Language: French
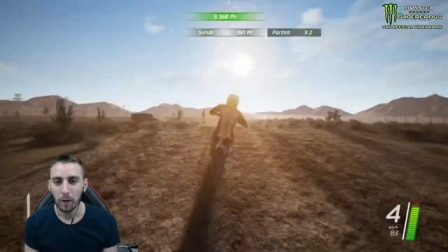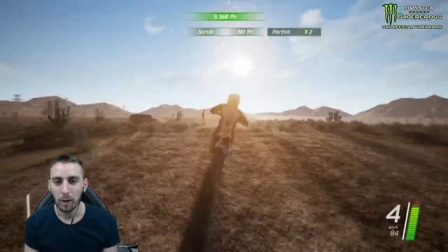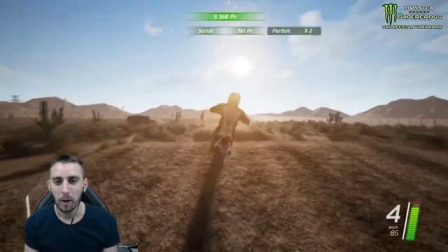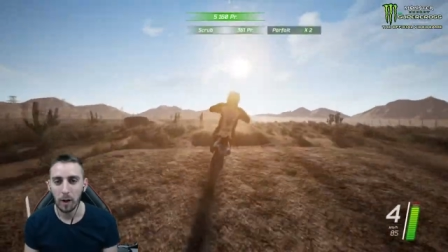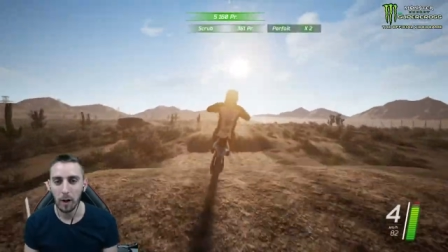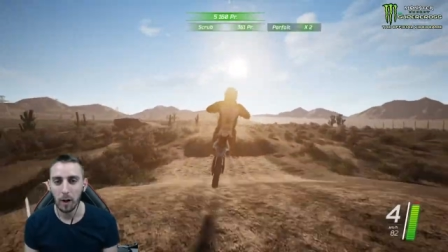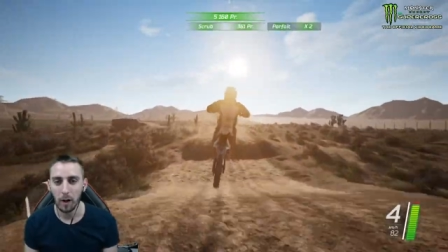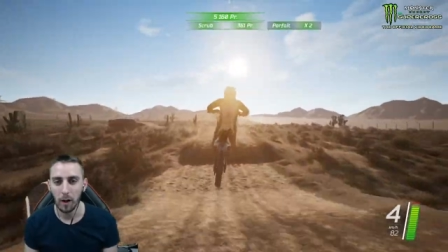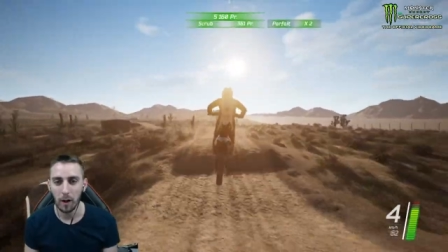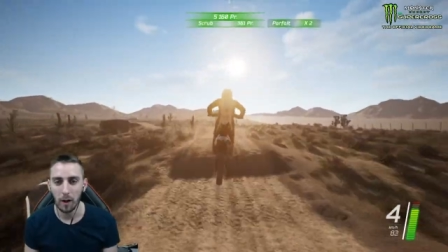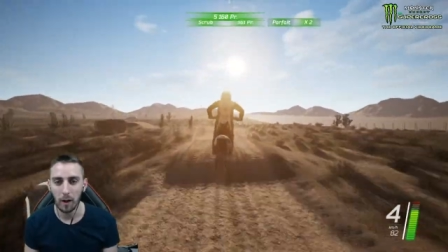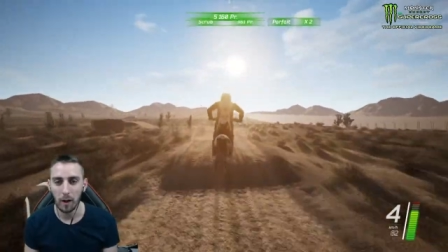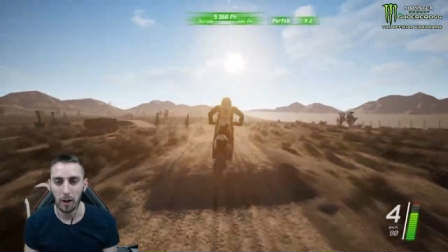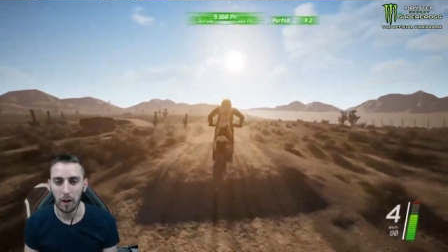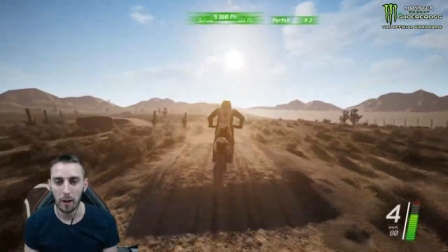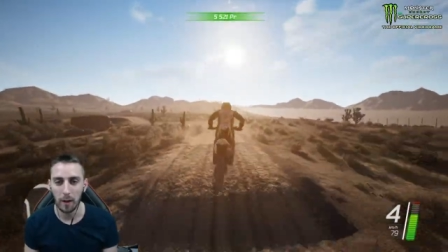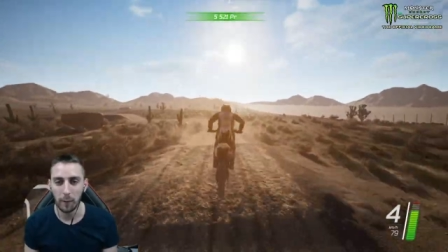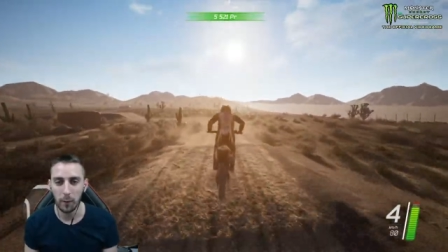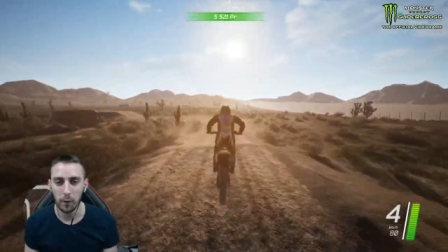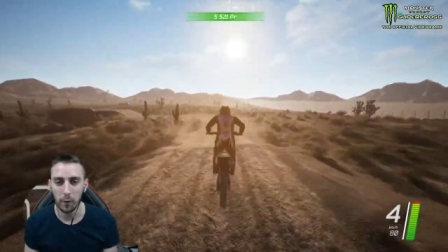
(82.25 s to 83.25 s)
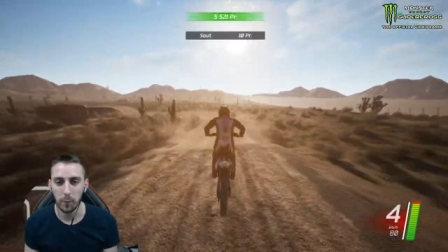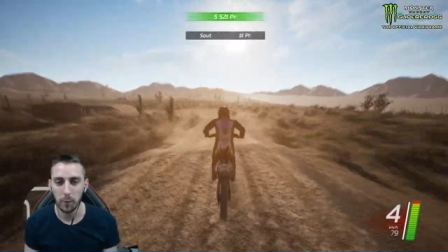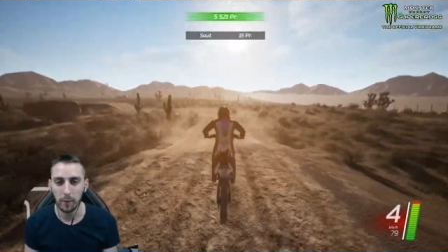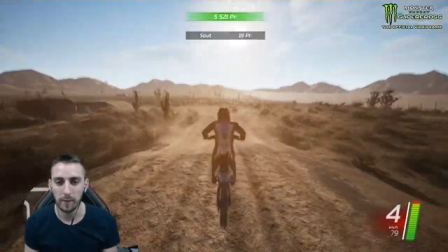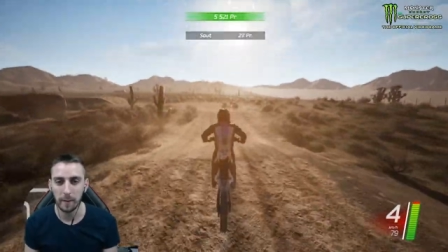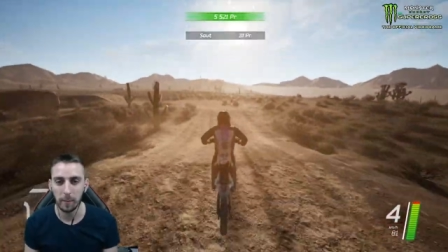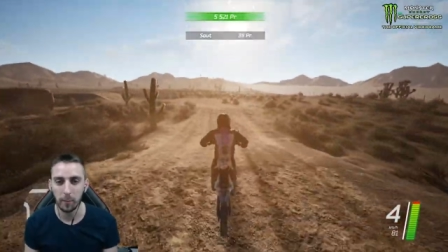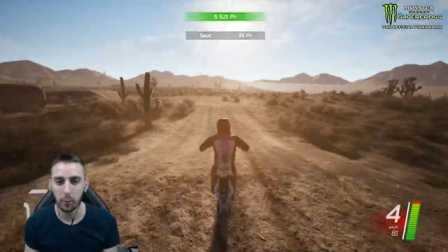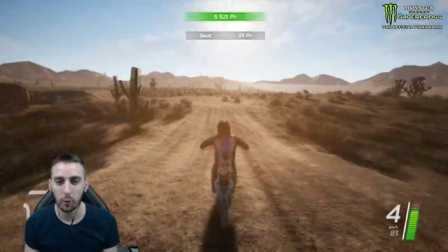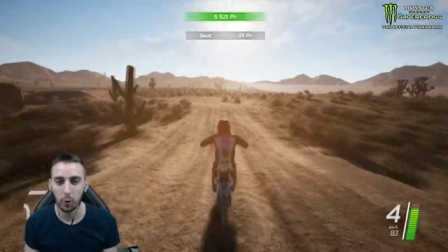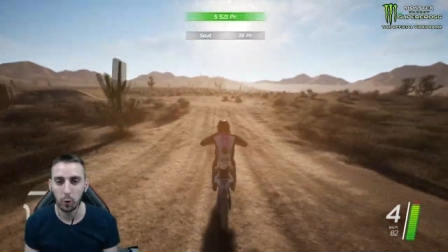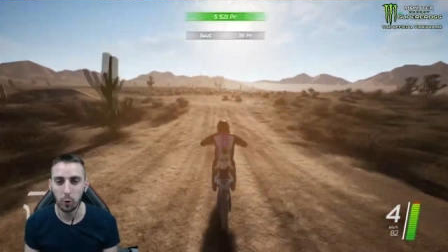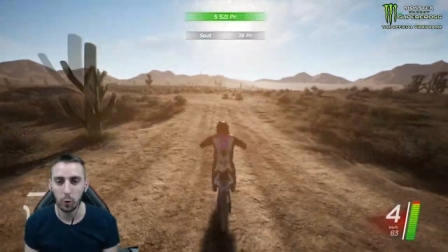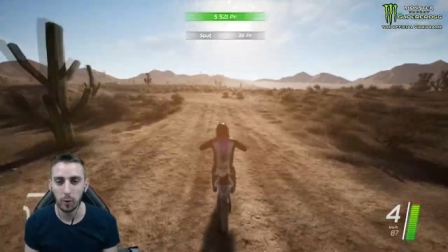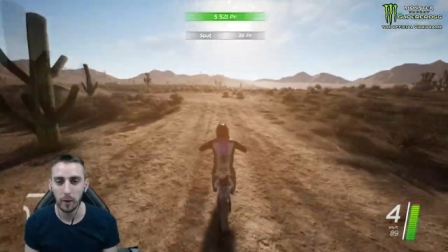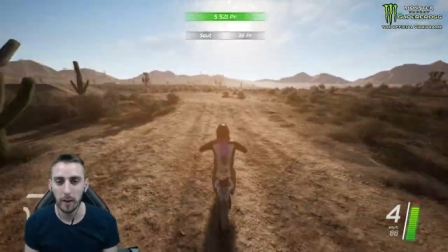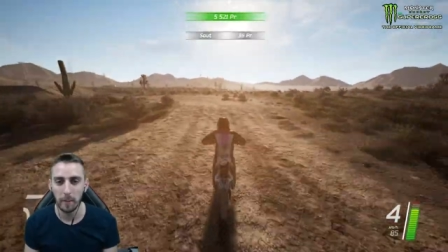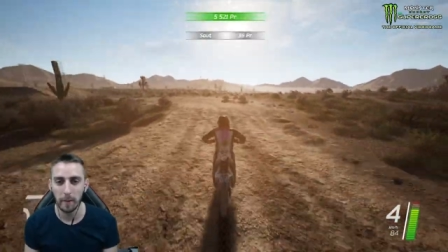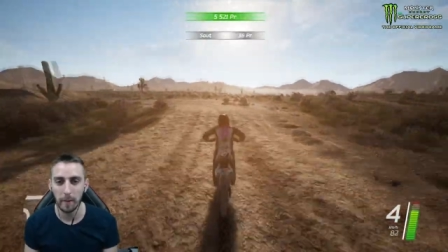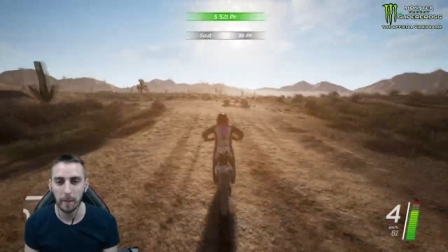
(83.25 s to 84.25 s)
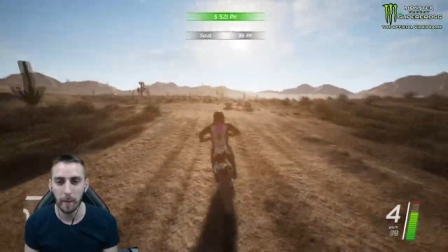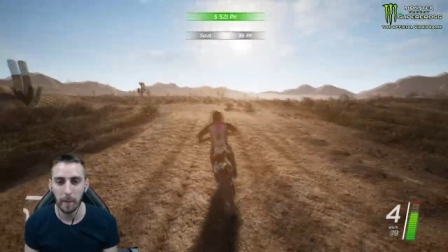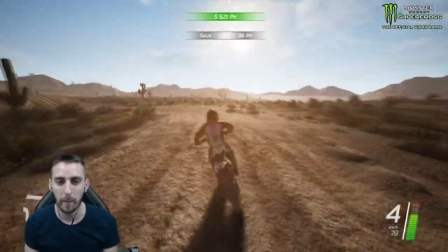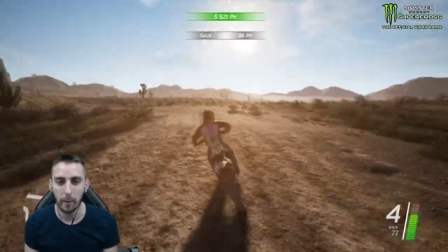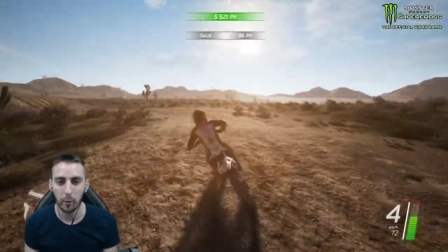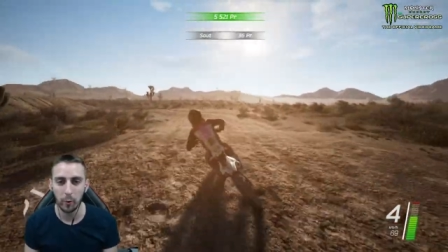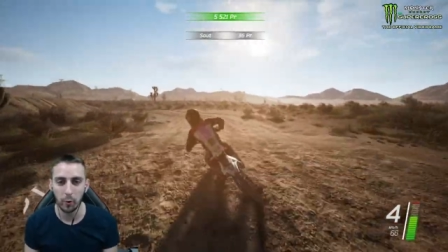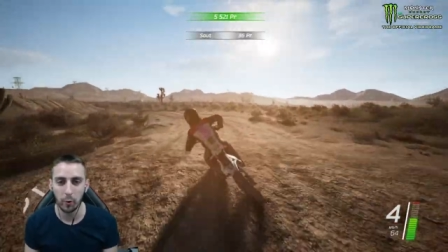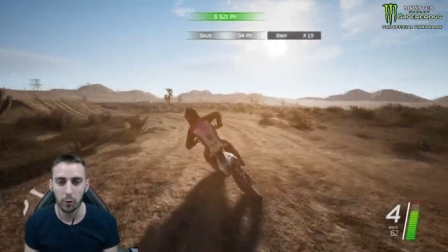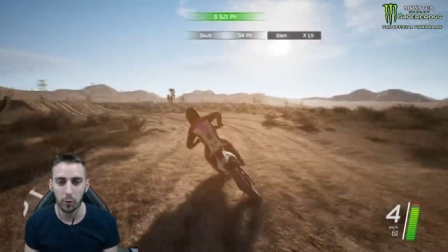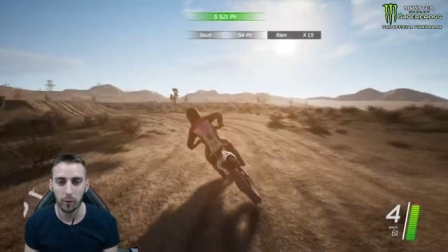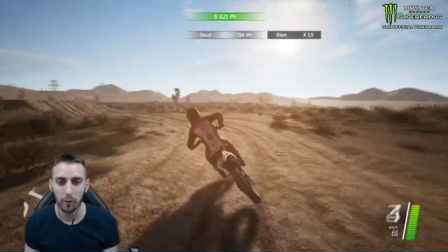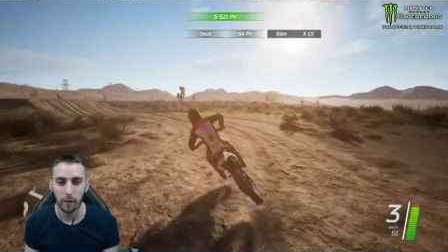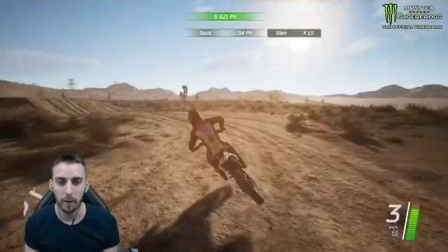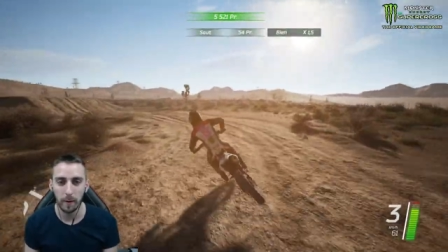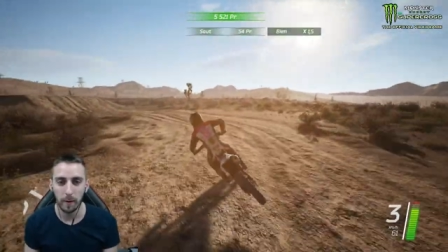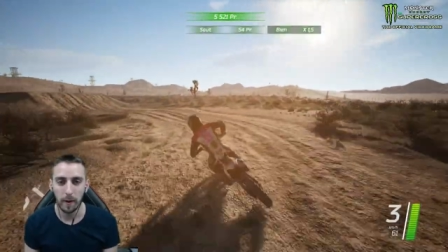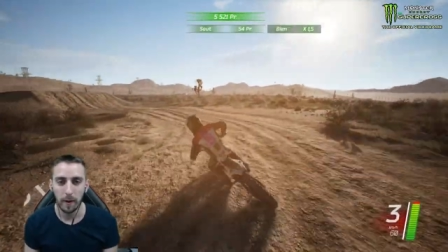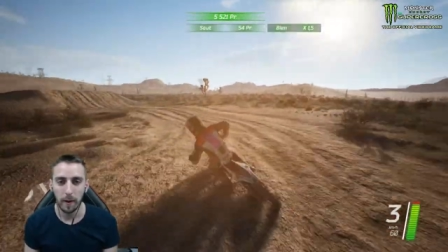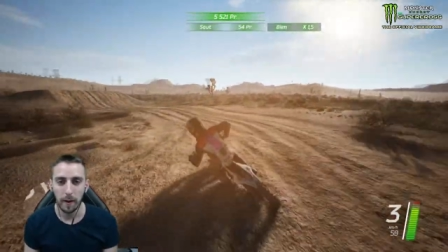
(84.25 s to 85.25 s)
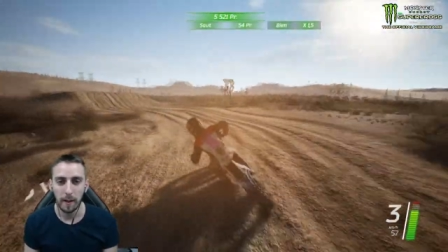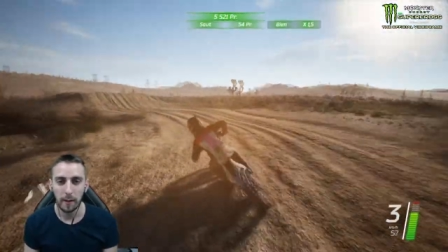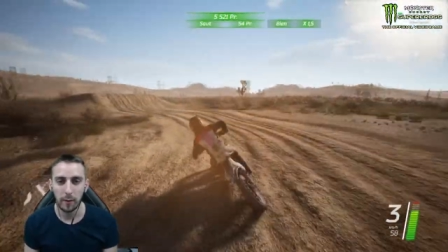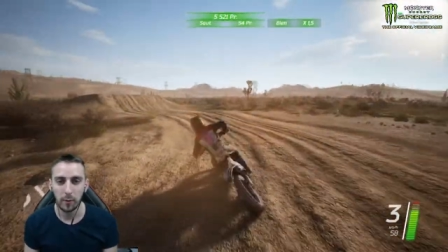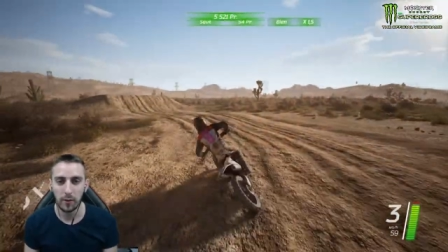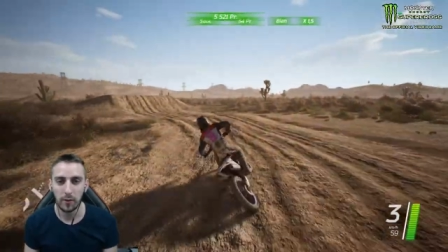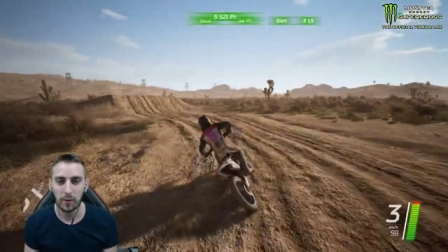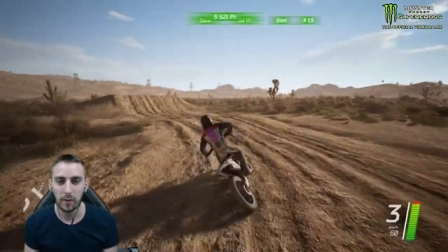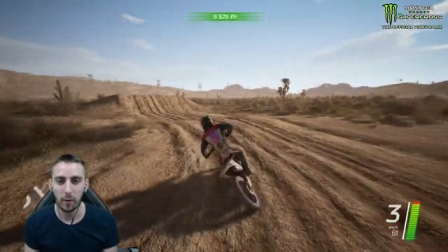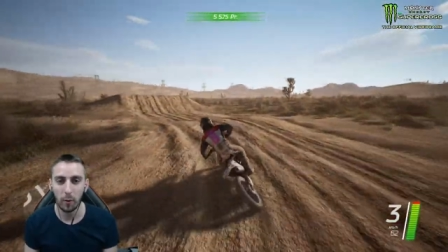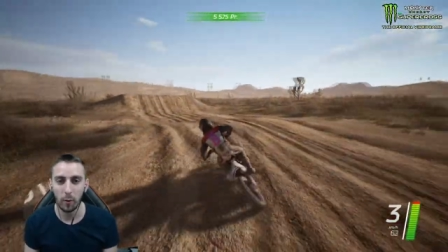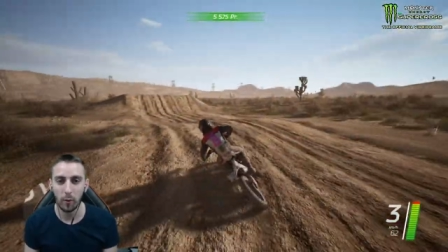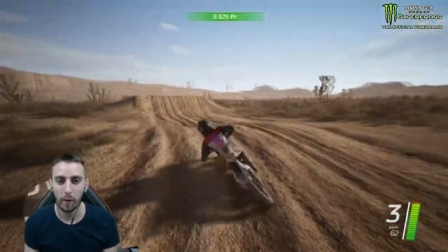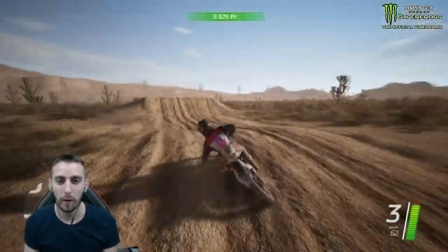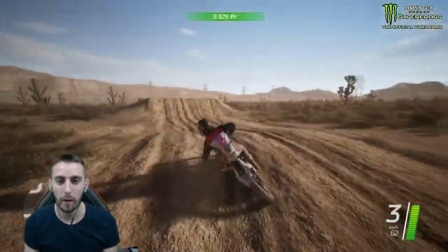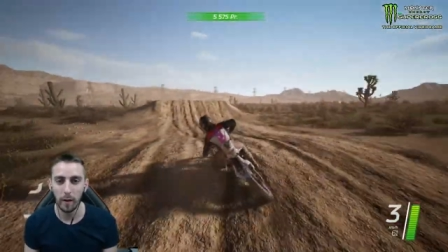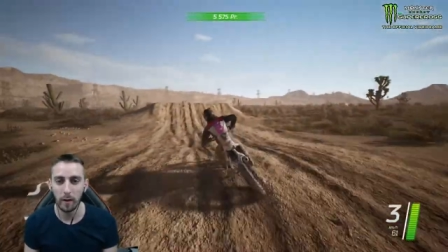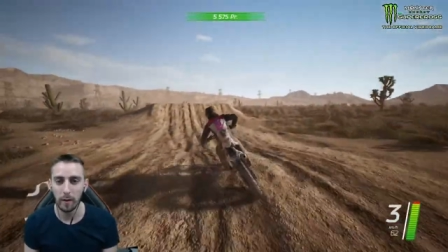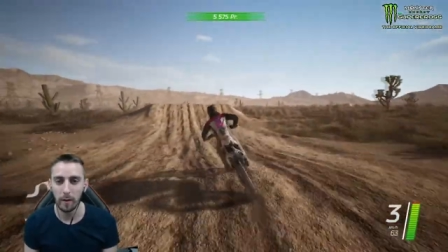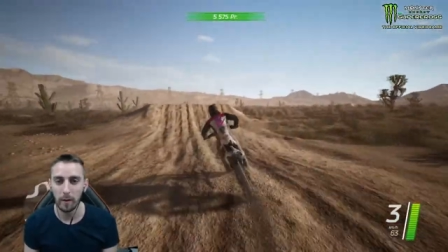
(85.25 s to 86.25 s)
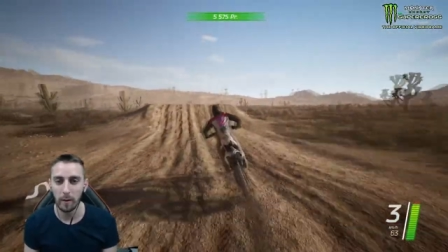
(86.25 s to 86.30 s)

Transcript: euh, Et franchement c'est plutôt cool qu'ils mettent pas mal de choses Et aussi on va